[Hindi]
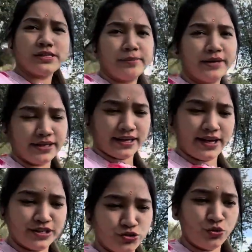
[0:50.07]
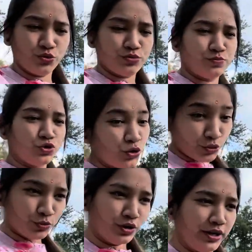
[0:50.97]
सा बन रखा है छोटू छोटू
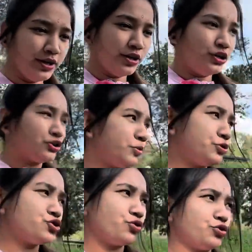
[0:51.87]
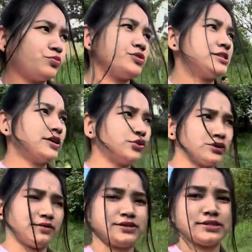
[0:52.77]
पुल तो हम उस छोटू पुल से ही होते हुए